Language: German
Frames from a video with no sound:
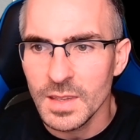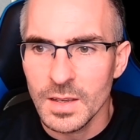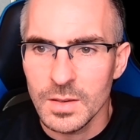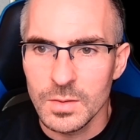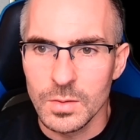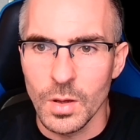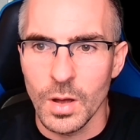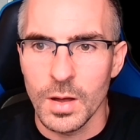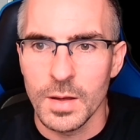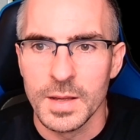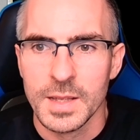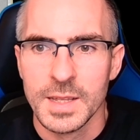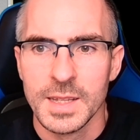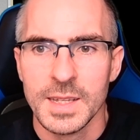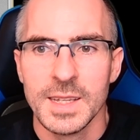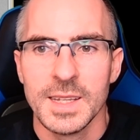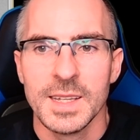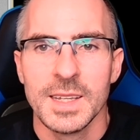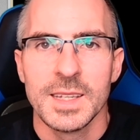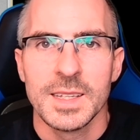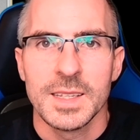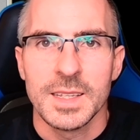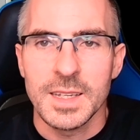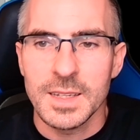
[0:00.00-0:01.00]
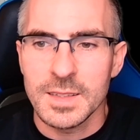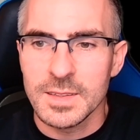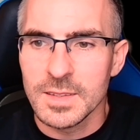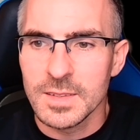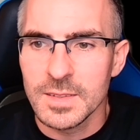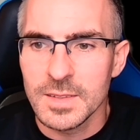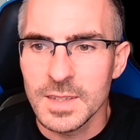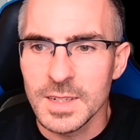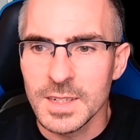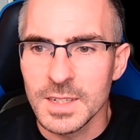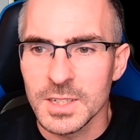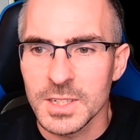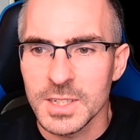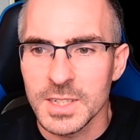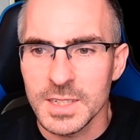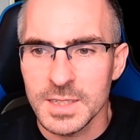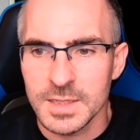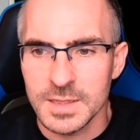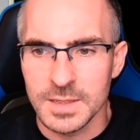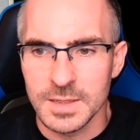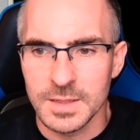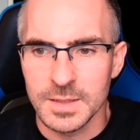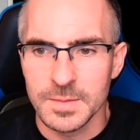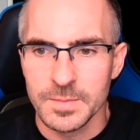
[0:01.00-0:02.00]
So, jetzt ist die
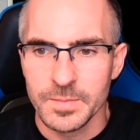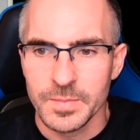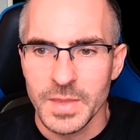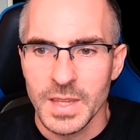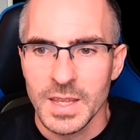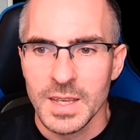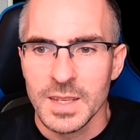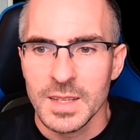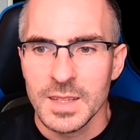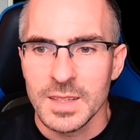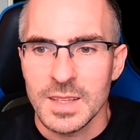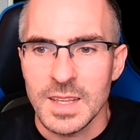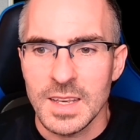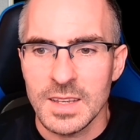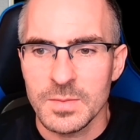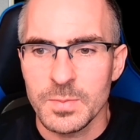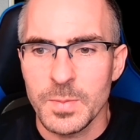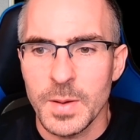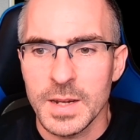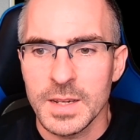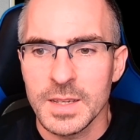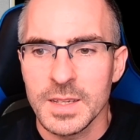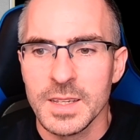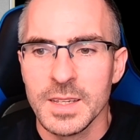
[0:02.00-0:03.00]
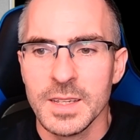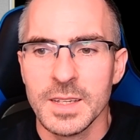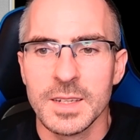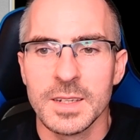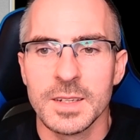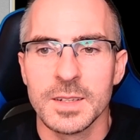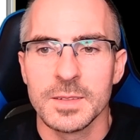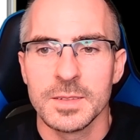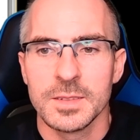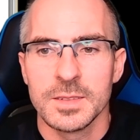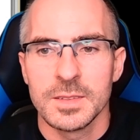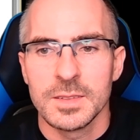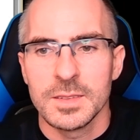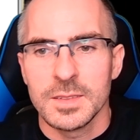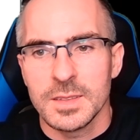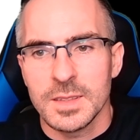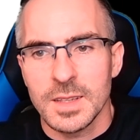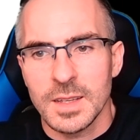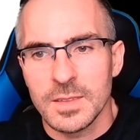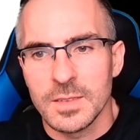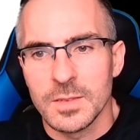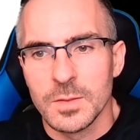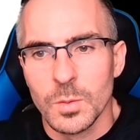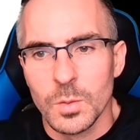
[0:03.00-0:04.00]
Geschichte, dass man hier
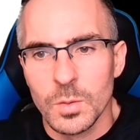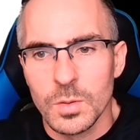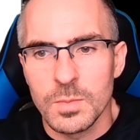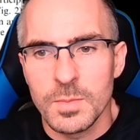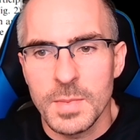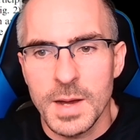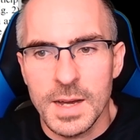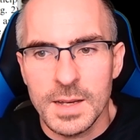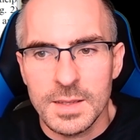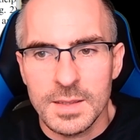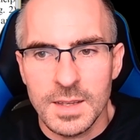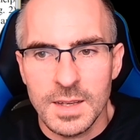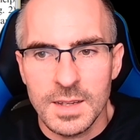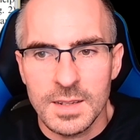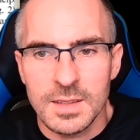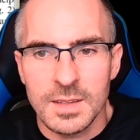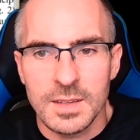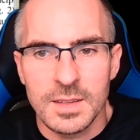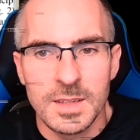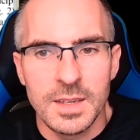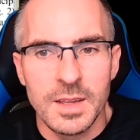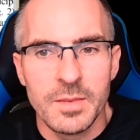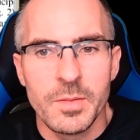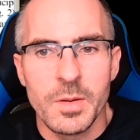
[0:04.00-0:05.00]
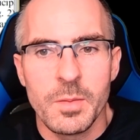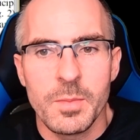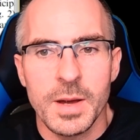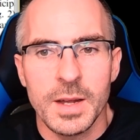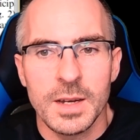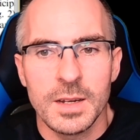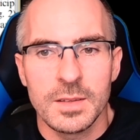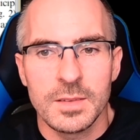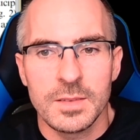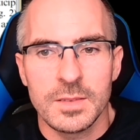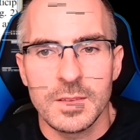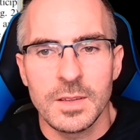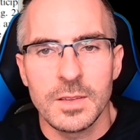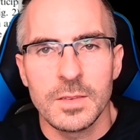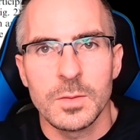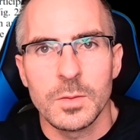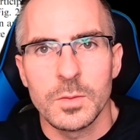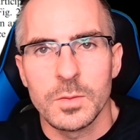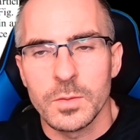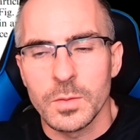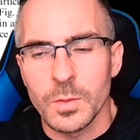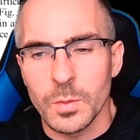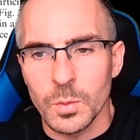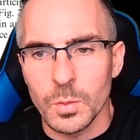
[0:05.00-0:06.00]
das so gemacht hat. Nehmen wir mal das
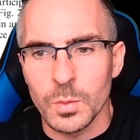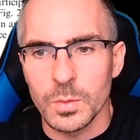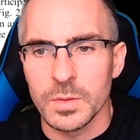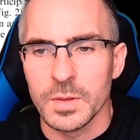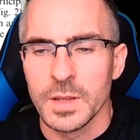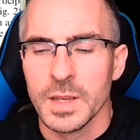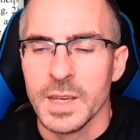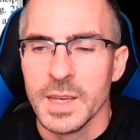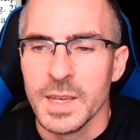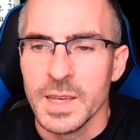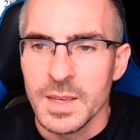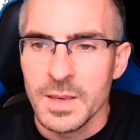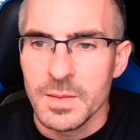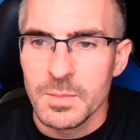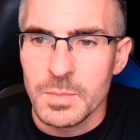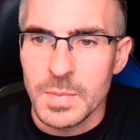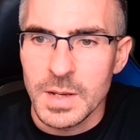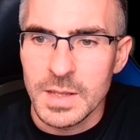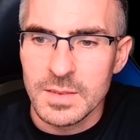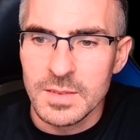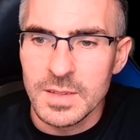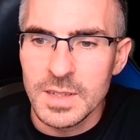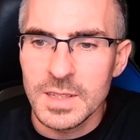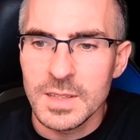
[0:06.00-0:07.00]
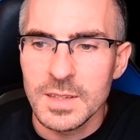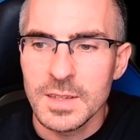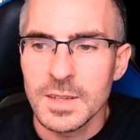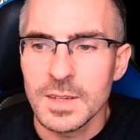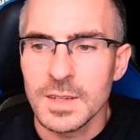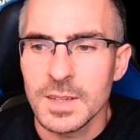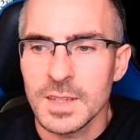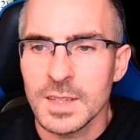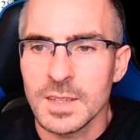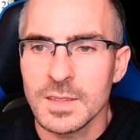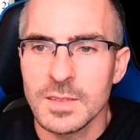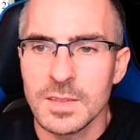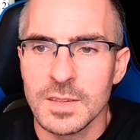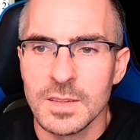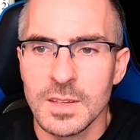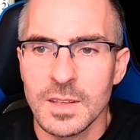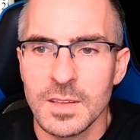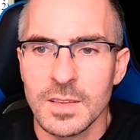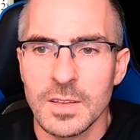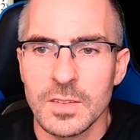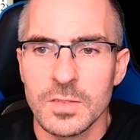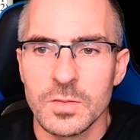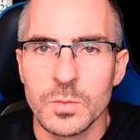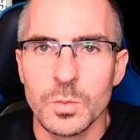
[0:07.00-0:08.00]
Testosteron. Man sieht hier jetzt in
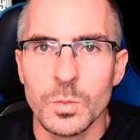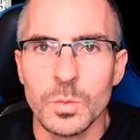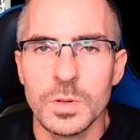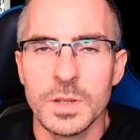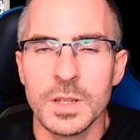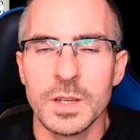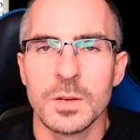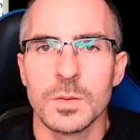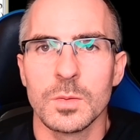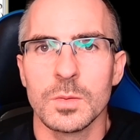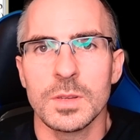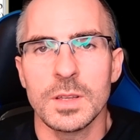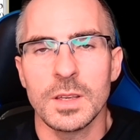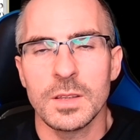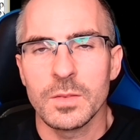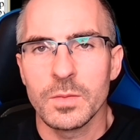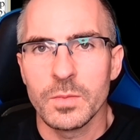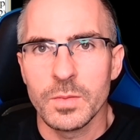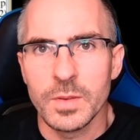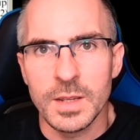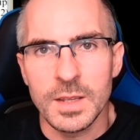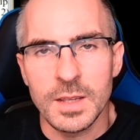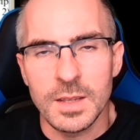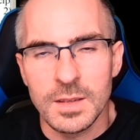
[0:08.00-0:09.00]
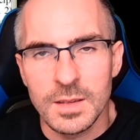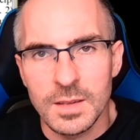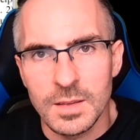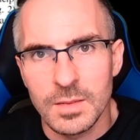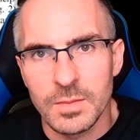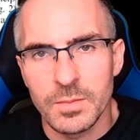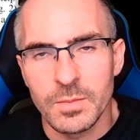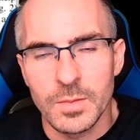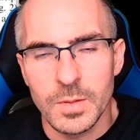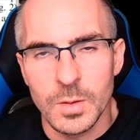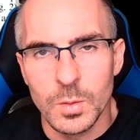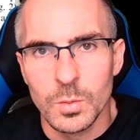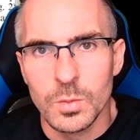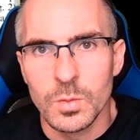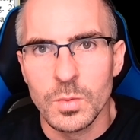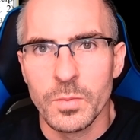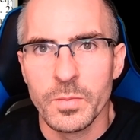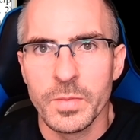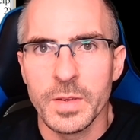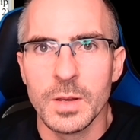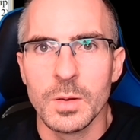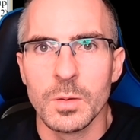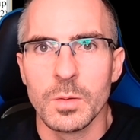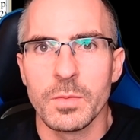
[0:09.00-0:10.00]
dieser Studie und das wird in diesem
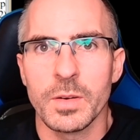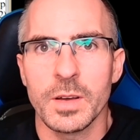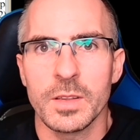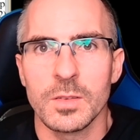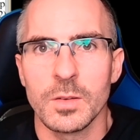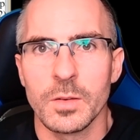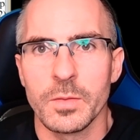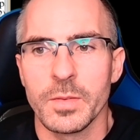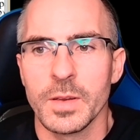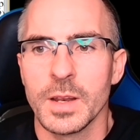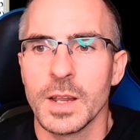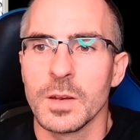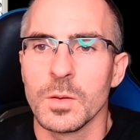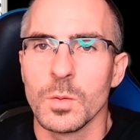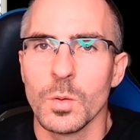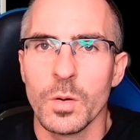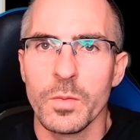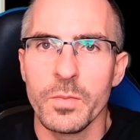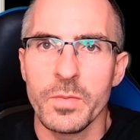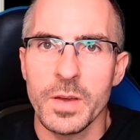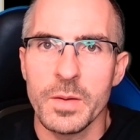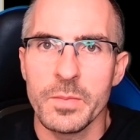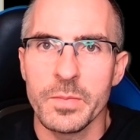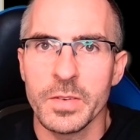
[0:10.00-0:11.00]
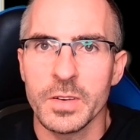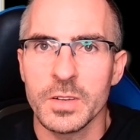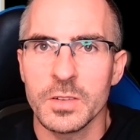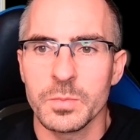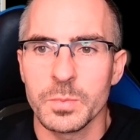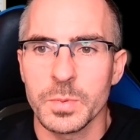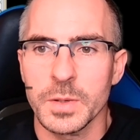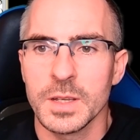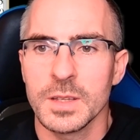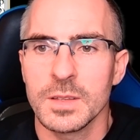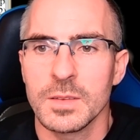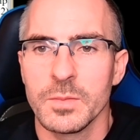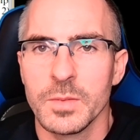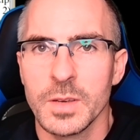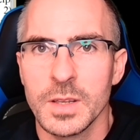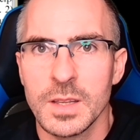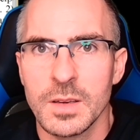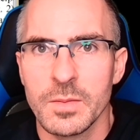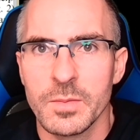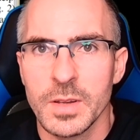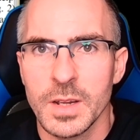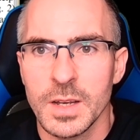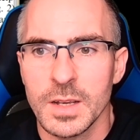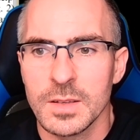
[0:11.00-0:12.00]
YouTube-Video, was euch wieder NoFab verspricht, wird
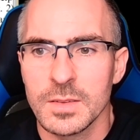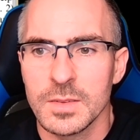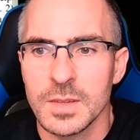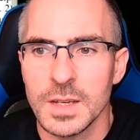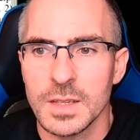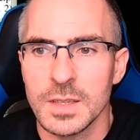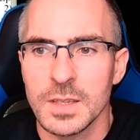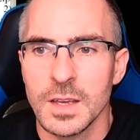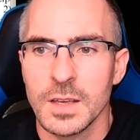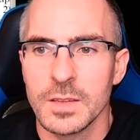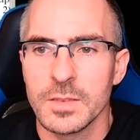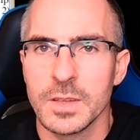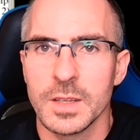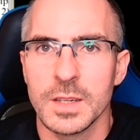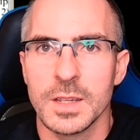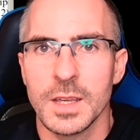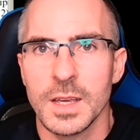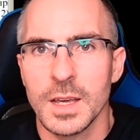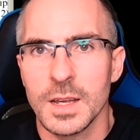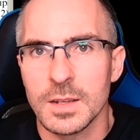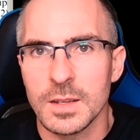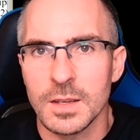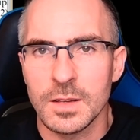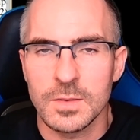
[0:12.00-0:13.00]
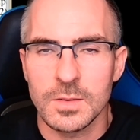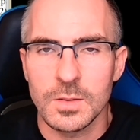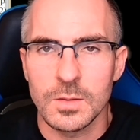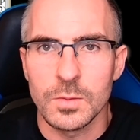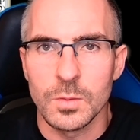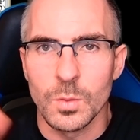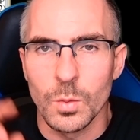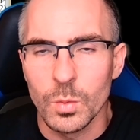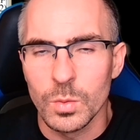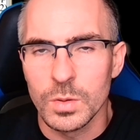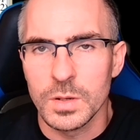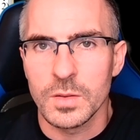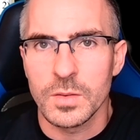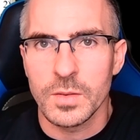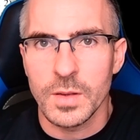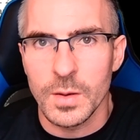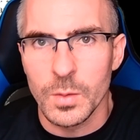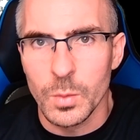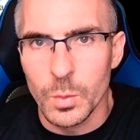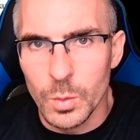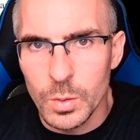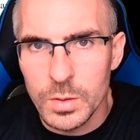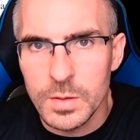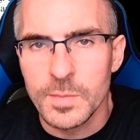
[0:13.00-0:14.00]
dann wieder gesagt, ja seht her, Testosteron ist
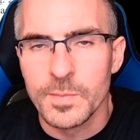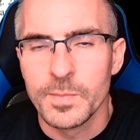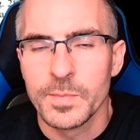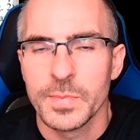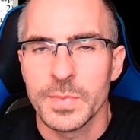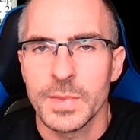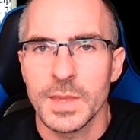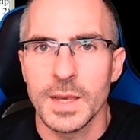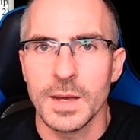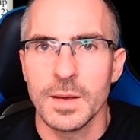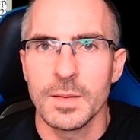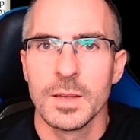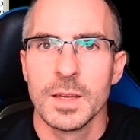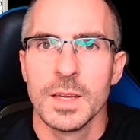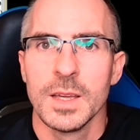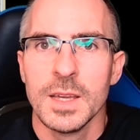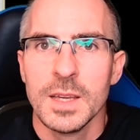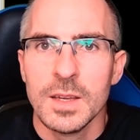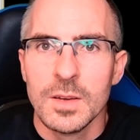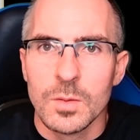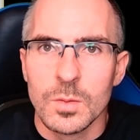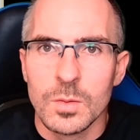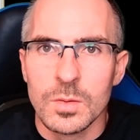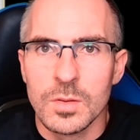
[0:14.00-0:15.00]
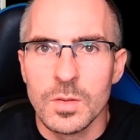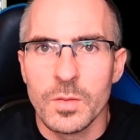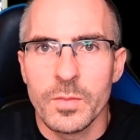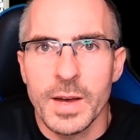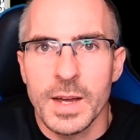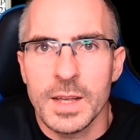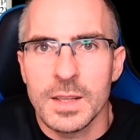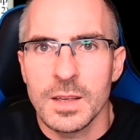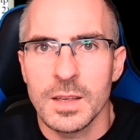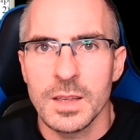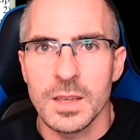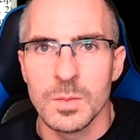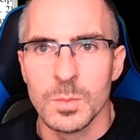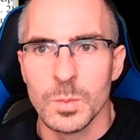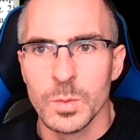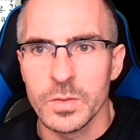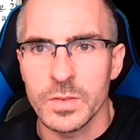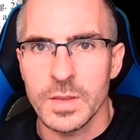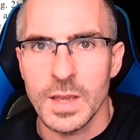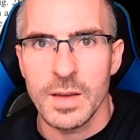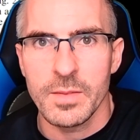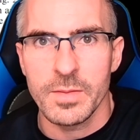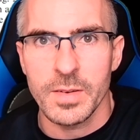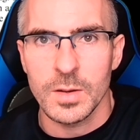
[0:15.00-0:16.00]
erhöht, ja und so weiter. Ihr
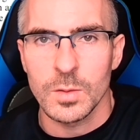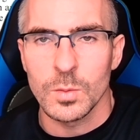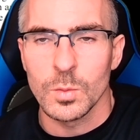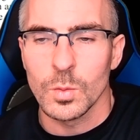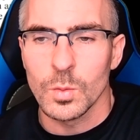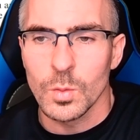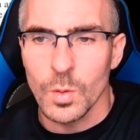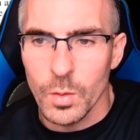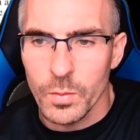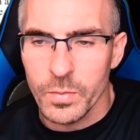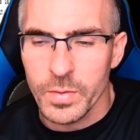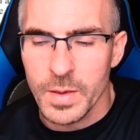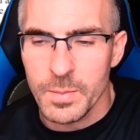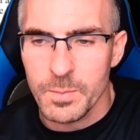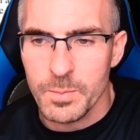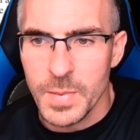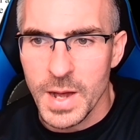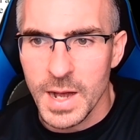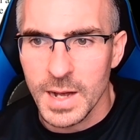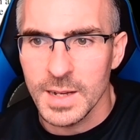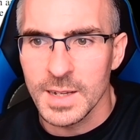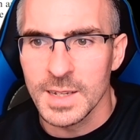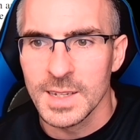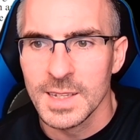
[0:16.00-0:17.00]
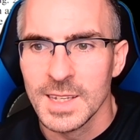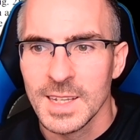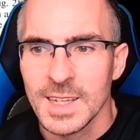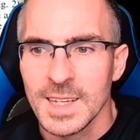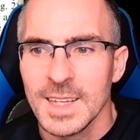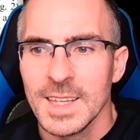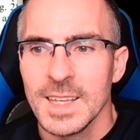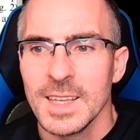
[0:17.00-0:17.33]
müsst einfach nur NoFab machen.